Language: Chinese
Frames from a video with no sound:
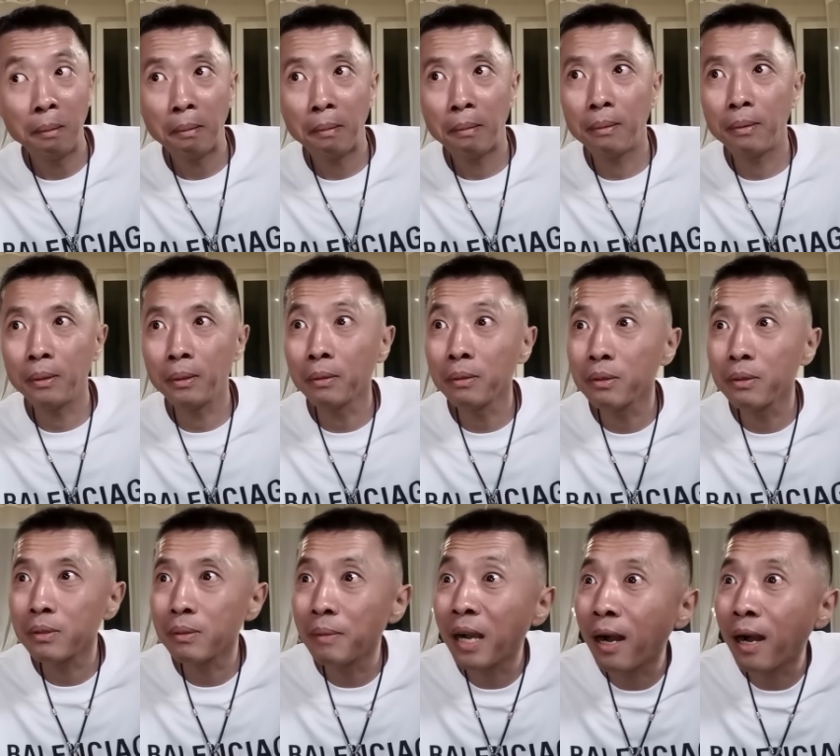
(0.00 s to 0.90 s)
回头就
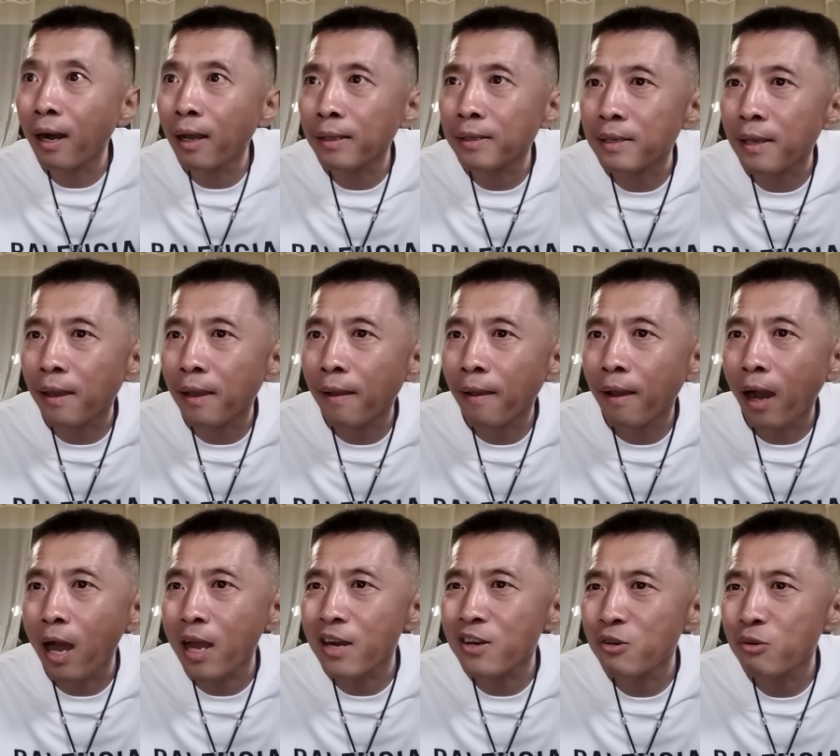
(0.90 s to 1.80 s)
这么看一眼，
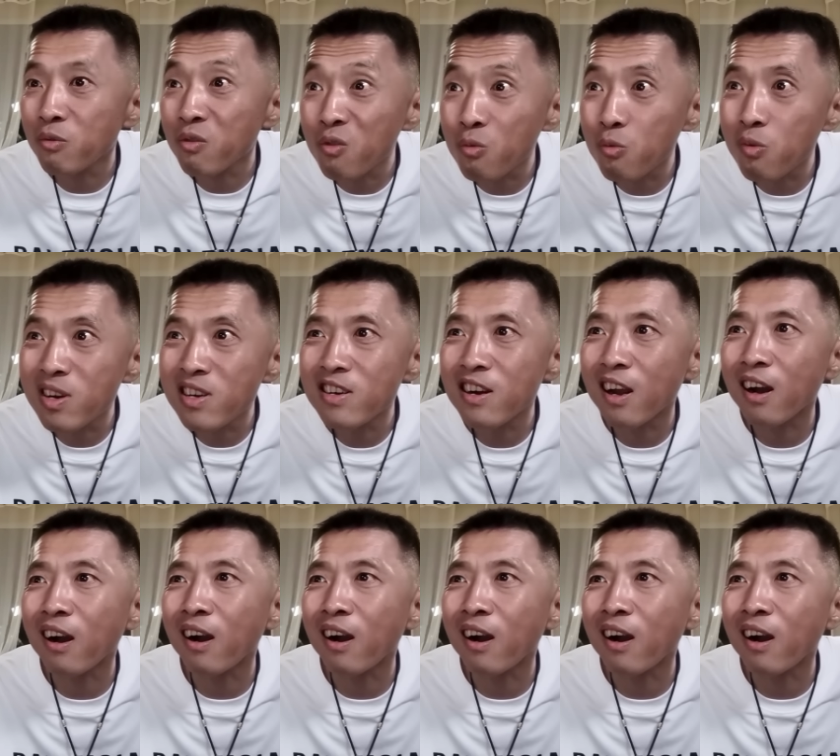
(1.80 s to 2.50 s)
暗中观察，